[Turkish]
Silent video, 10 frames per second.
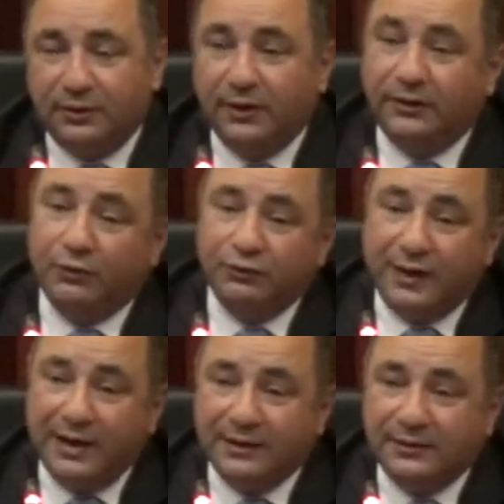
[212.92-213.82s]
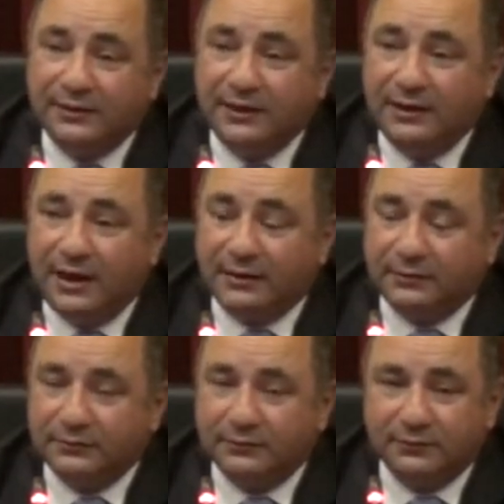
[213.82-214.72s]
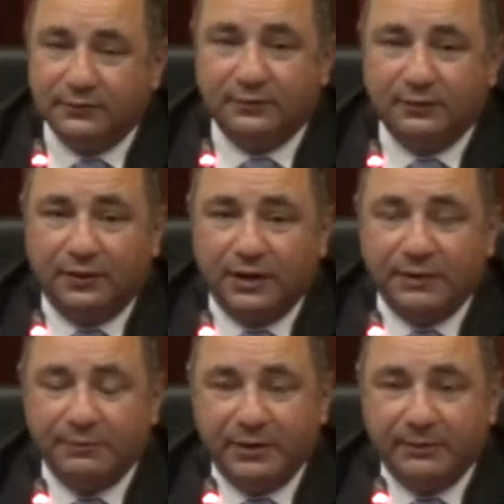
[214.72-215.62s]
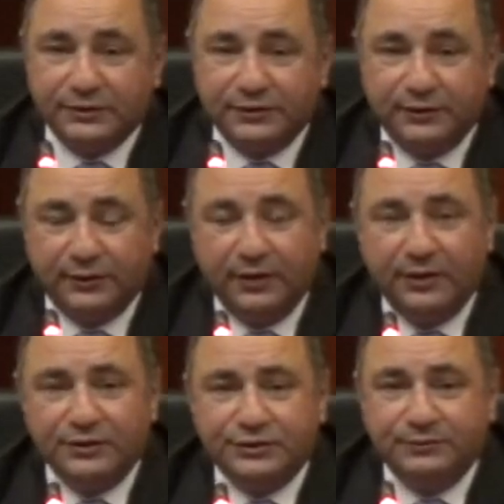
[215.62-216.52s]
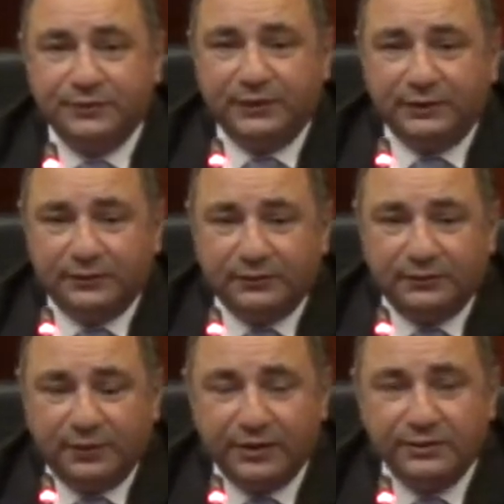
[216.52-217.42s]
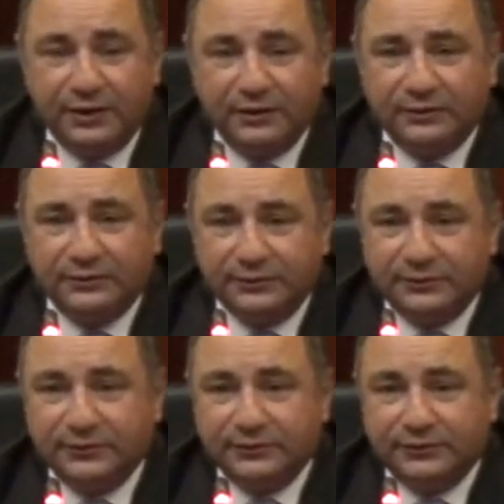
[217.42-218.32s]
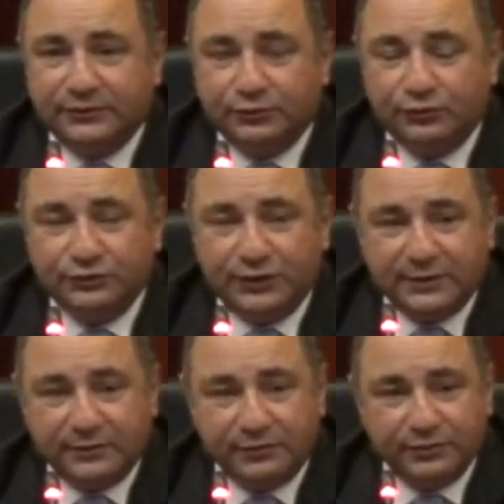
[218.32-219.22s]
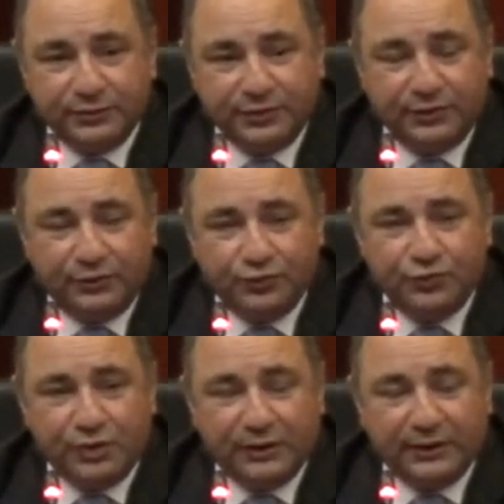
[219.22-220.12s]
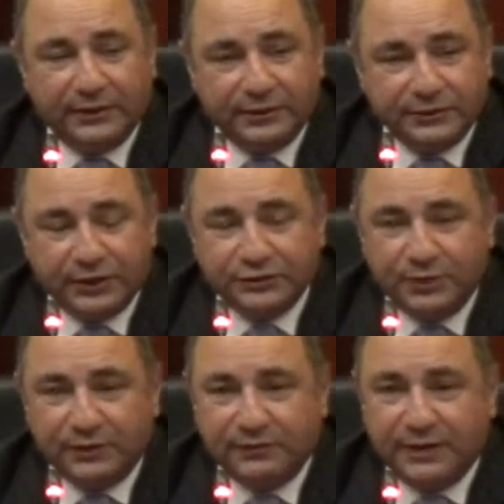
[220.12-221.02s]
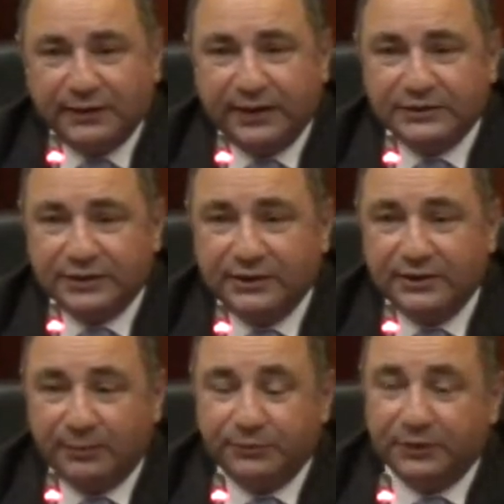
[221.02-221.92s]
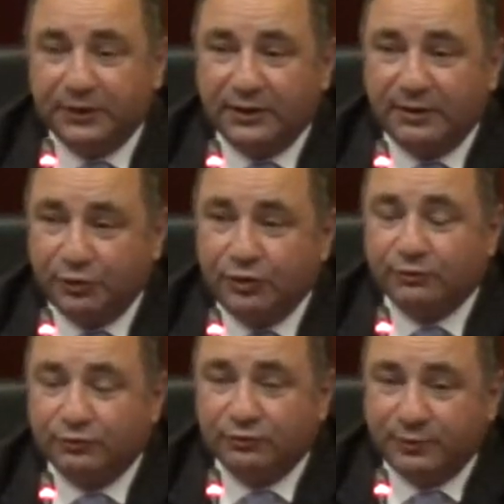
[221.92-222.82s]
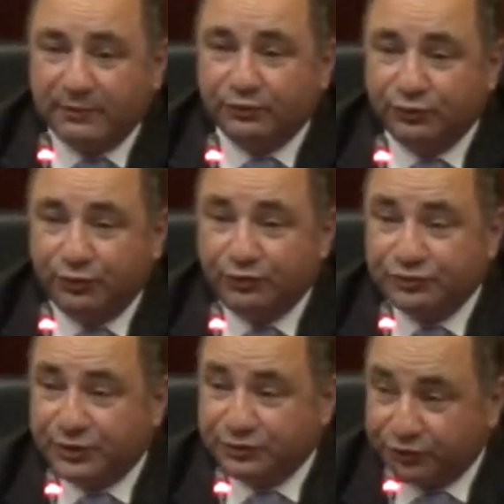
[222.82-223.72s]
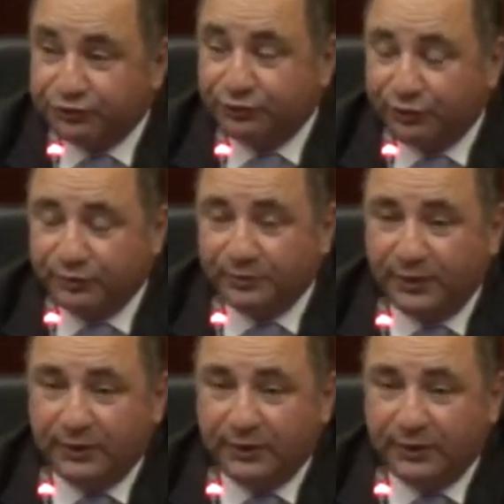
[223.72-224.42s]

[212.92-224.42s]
ya da özellikle diller e, aranmaya başladı. Şimdi harıl alır e, uluslararası hukuk alanında çalışmak isteyen gençlerin yaptıkları ne biliyor musunuz? Ben bunu görünce şaşırıyorum.